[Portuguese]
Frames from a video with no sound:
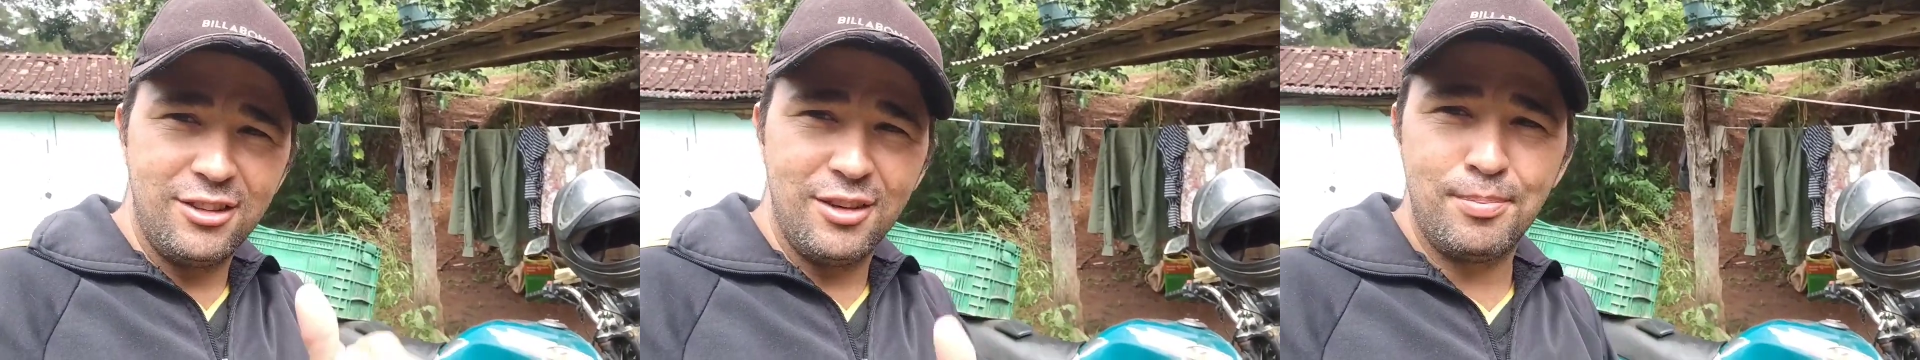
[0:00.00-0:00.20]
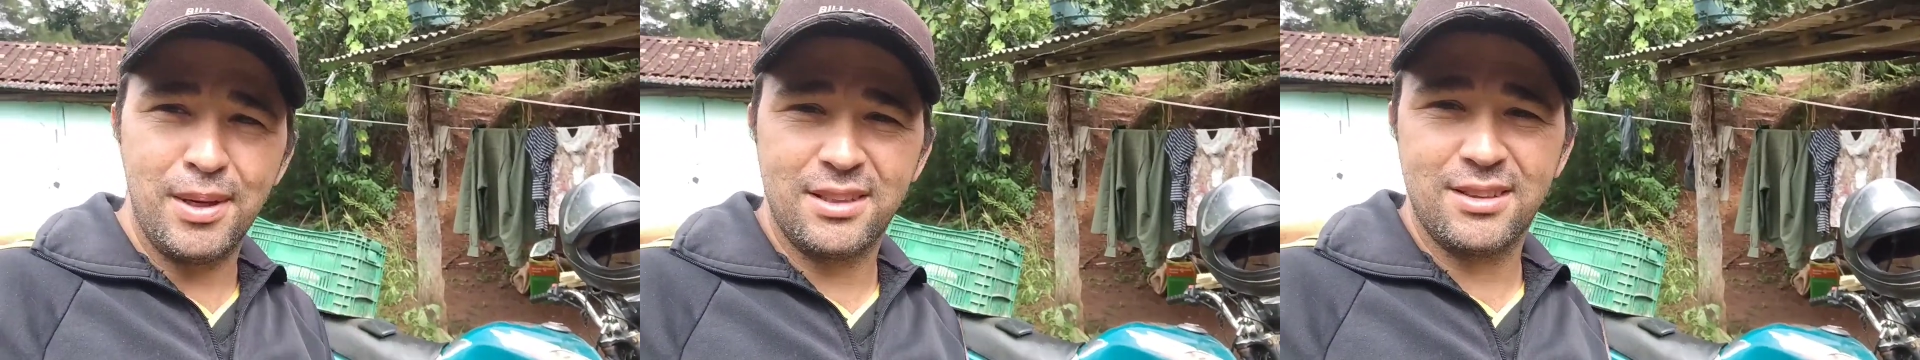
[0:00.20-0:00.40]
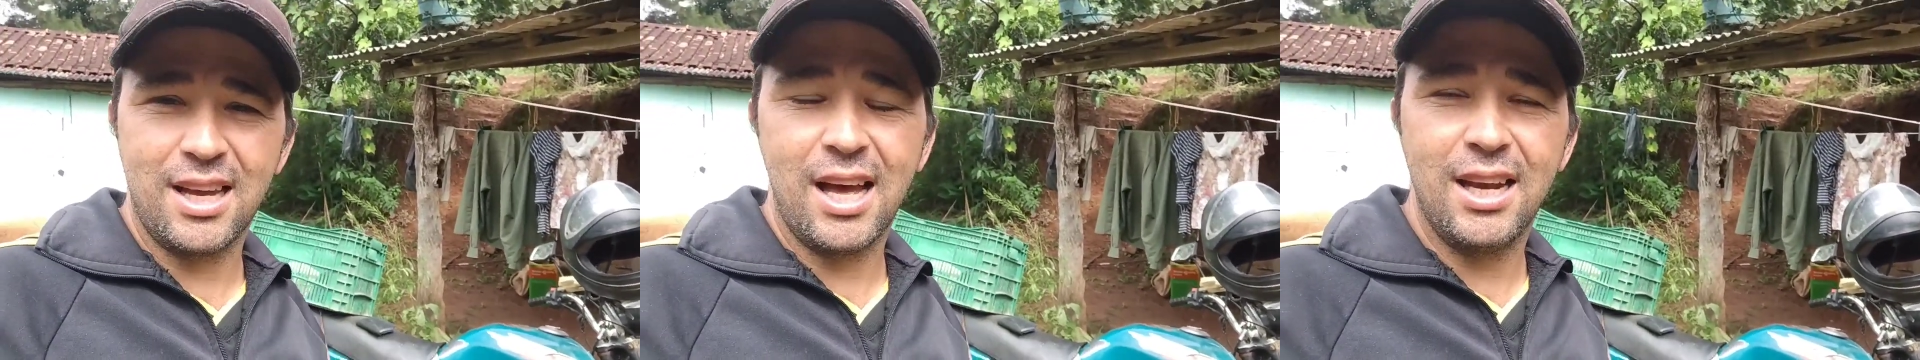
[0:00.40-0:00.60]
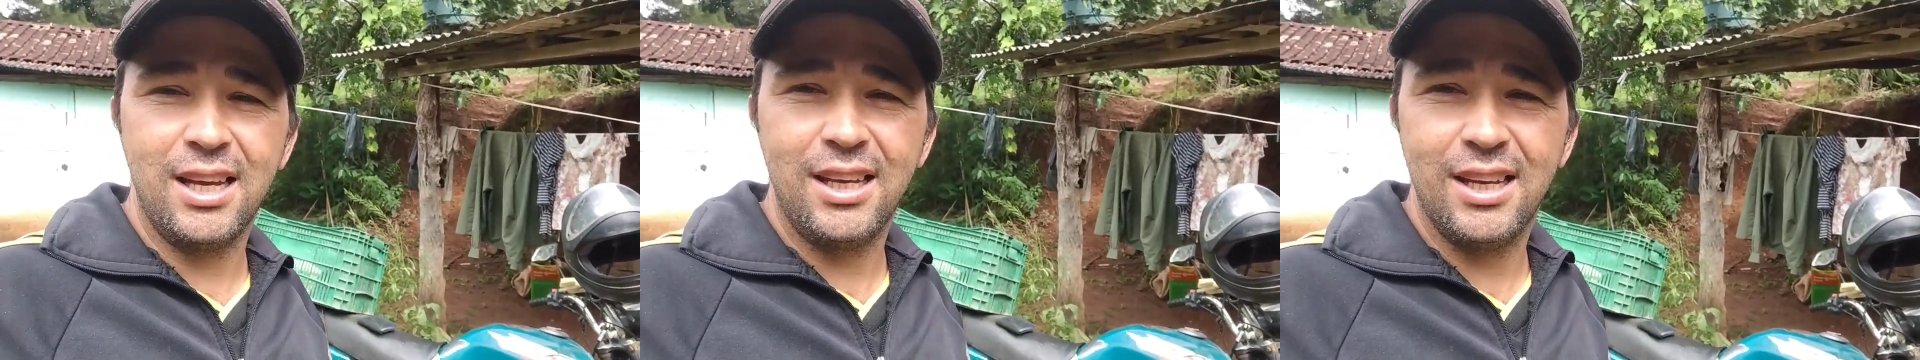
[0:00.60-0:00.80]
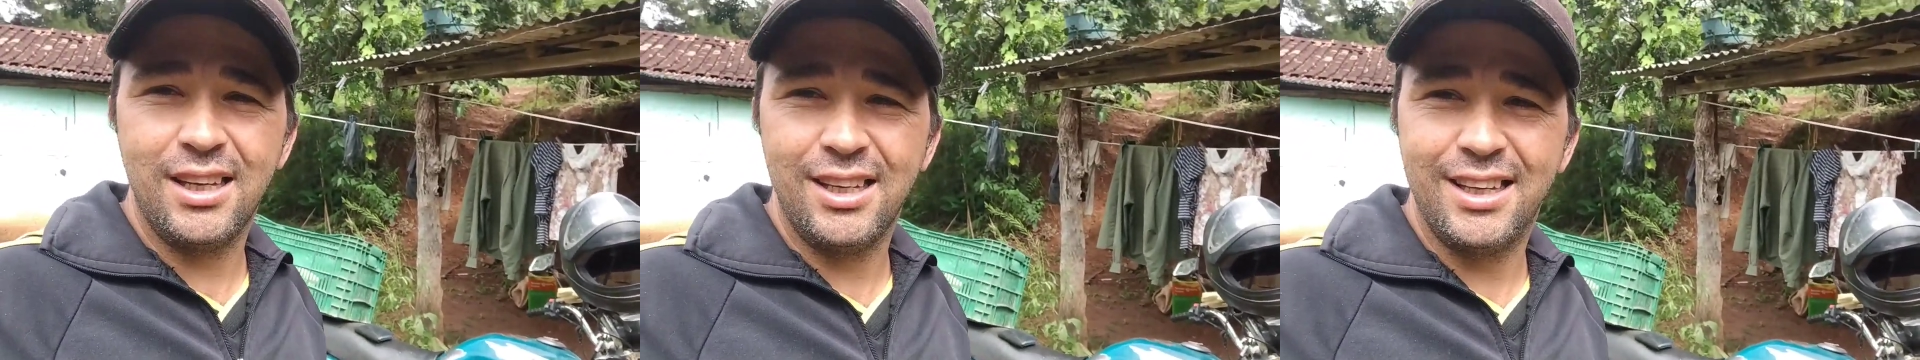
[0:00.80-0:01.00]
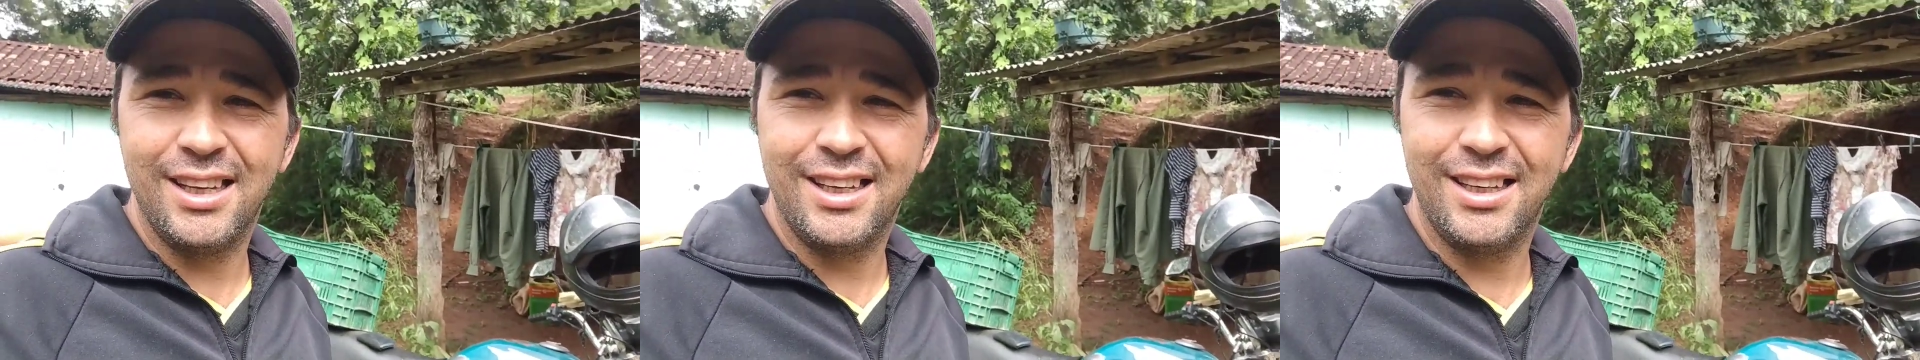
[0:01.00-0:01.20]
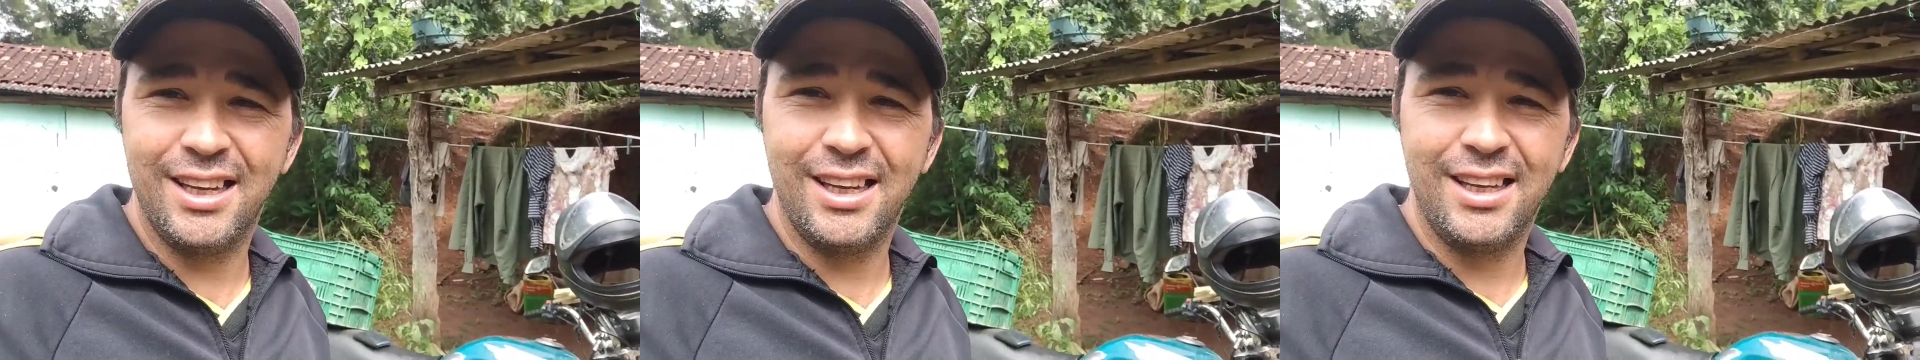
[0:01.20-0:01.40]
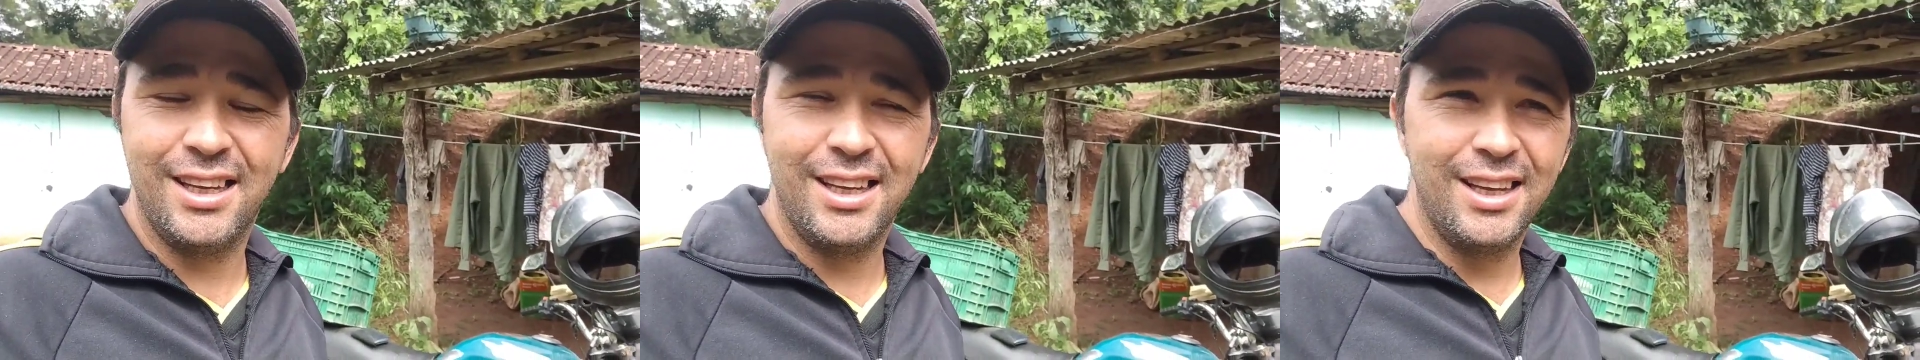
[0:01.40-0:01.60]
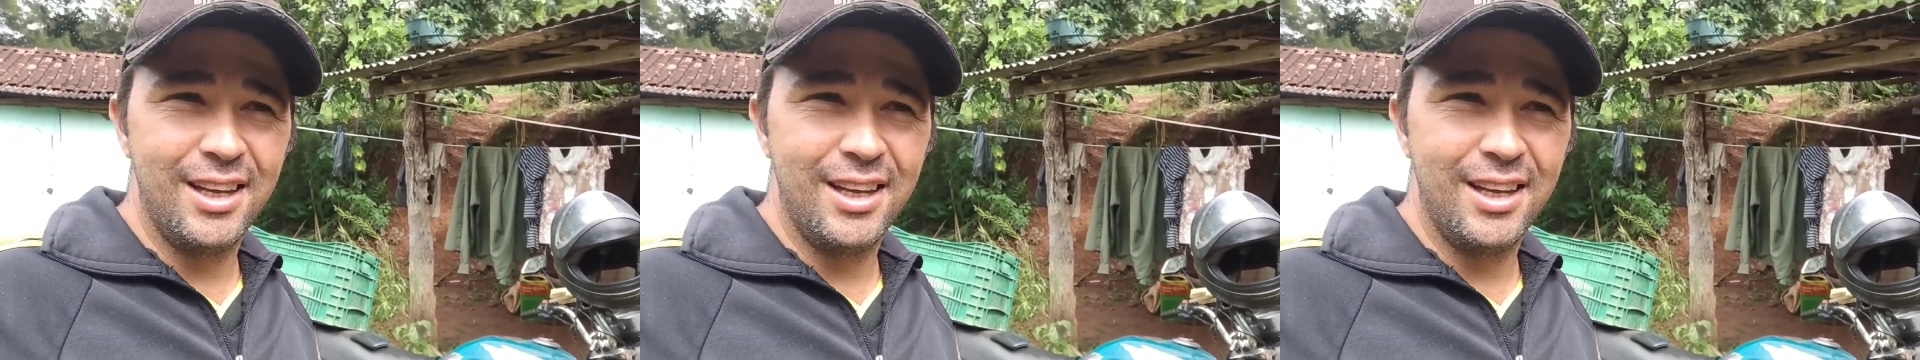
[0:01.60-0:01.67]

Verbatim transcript: de pescaria aí, né?